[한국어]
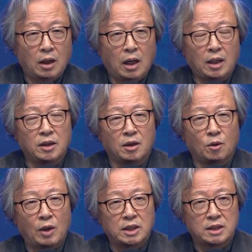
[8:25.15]

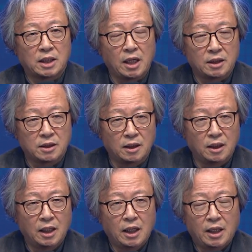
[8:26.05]
하늘을
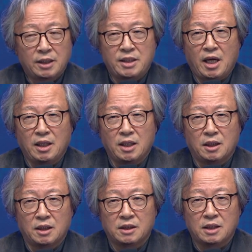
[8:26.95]
관측해서
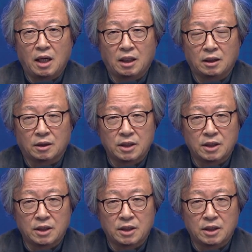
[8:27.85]
책력을 쌓았다,